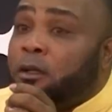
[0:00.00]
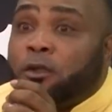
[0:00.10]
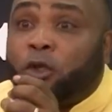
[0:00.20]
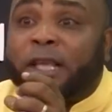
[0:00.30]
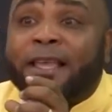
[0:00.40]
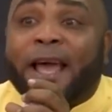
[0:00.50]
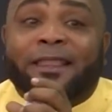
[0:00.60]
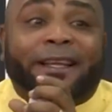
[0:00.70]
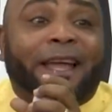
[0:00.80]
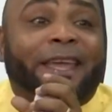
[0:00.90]
Entonces hay
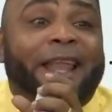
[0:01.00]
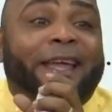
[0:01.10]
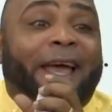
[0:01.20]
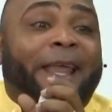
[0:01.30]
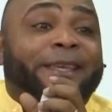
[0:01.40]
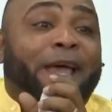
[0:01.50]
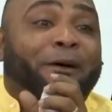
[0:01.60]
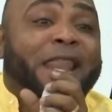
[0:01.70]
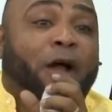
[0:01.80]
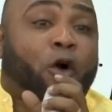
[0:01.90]
gente que quieren que le
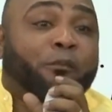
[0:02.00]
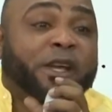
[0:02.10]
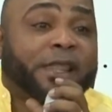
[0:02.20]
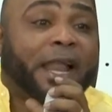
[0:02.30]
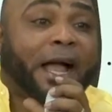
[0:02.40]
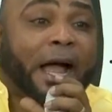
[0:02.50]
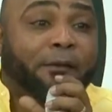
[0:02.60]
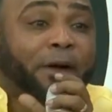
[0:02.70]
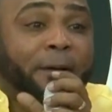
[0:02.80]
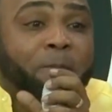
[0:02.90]
lleven la comida a la
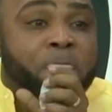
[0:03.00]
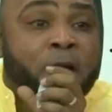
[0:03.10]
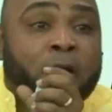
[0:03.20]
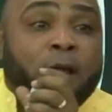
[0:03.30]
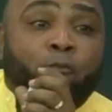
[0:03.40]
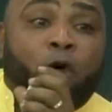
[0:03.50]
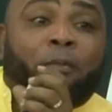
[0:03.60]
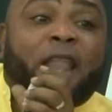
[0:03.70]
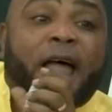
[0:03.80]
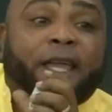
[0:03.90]
cama, le
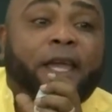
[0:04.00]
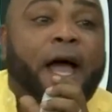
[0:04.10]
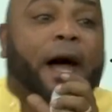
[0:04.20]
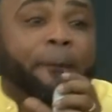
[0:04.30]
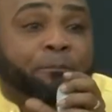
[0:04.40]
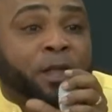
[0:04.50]
muevan la quijá,